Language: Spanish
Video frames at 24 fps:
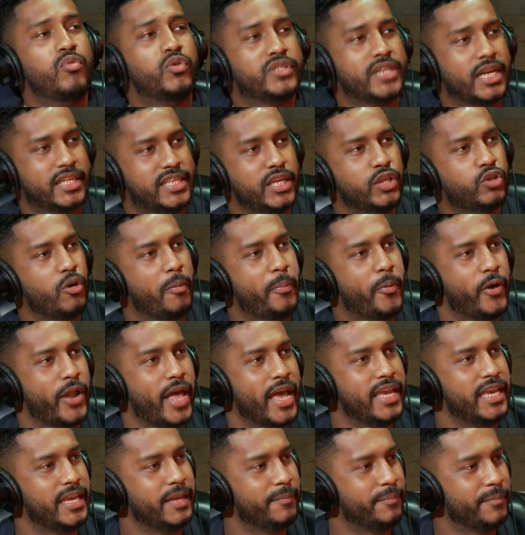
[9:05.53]
muchachito por
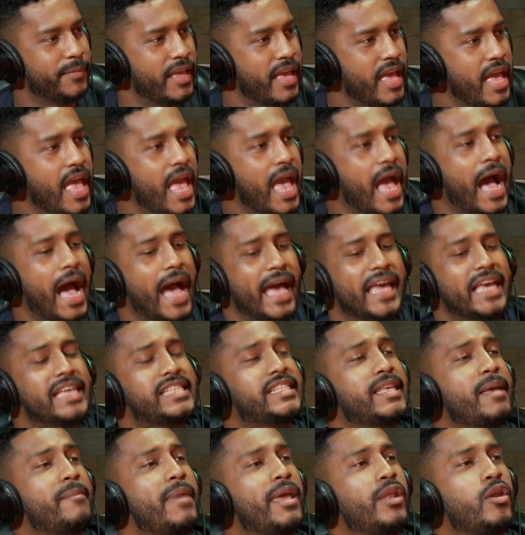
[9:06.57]
ahí a
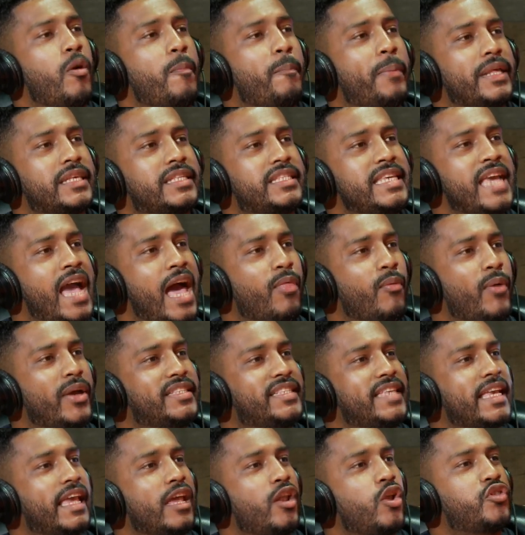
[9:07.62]
ese menospreciado, a
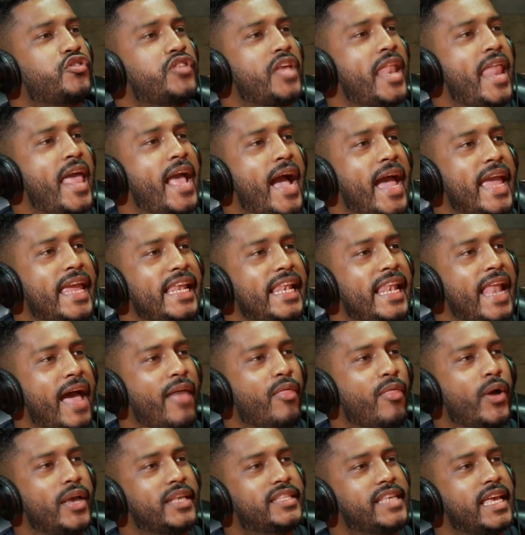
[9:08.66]
ese que lo tienen
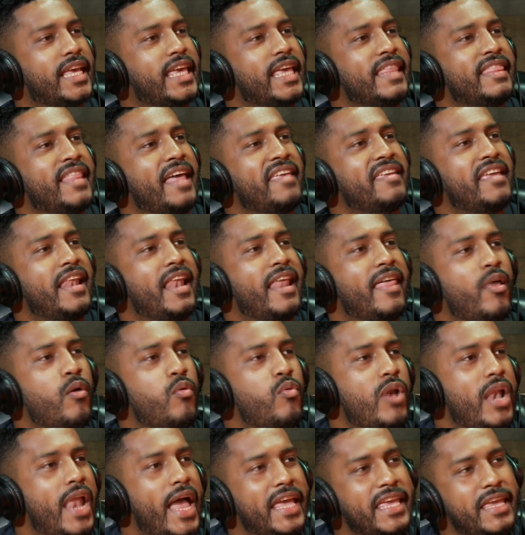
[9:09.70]
aislado, a ese que nadie le da
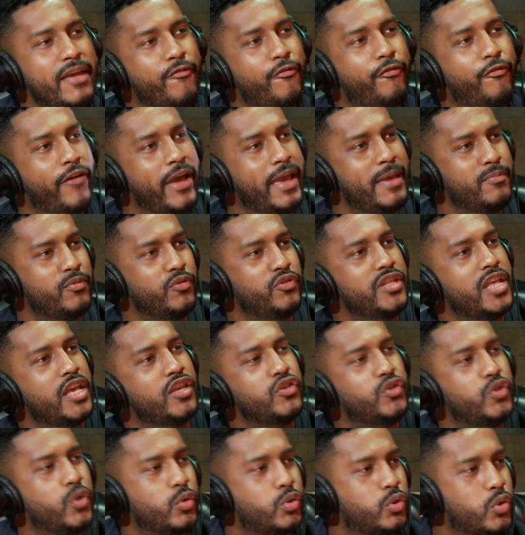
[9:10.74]
un like en Facebook ni
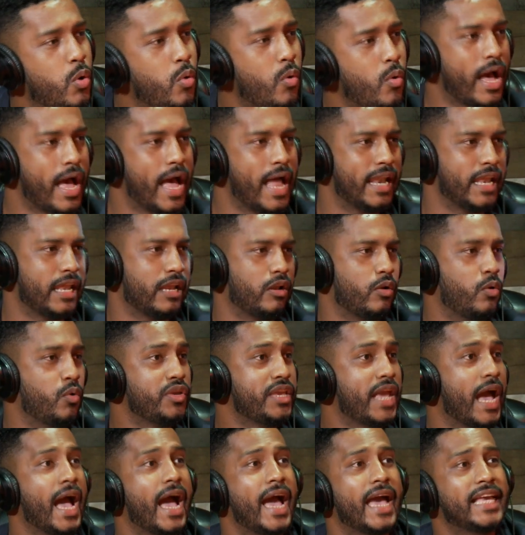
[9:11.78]
en YouTube,
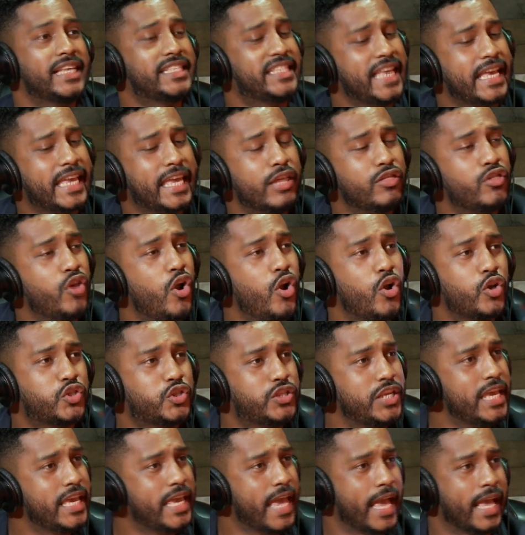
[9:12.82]
aleluya, a ese que no lo
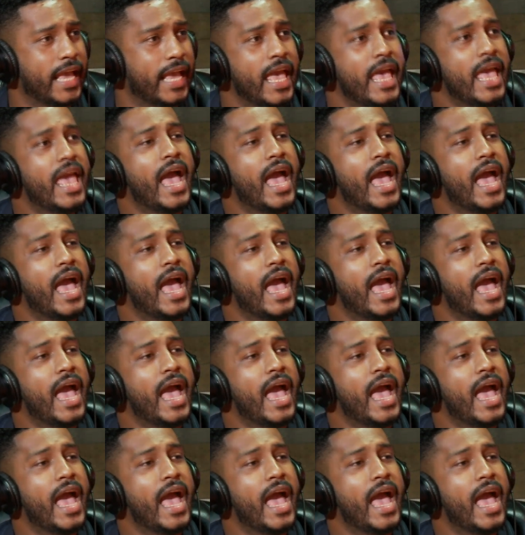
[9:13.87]
siguen,